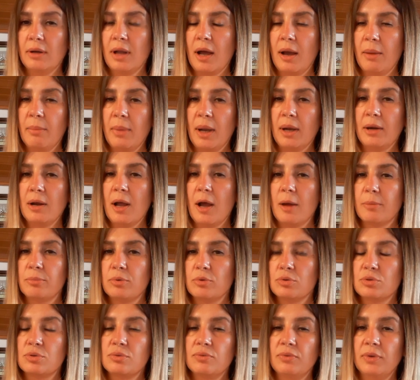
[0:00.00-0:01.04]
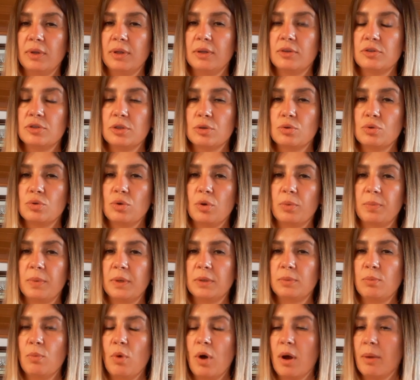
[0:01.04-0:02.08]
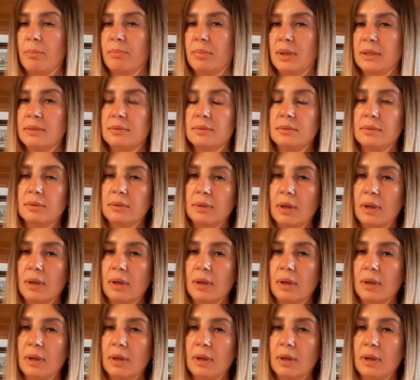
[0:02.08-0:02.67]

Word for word: Ne haber ne yapıyorsun falan işte sohbet muhabbet.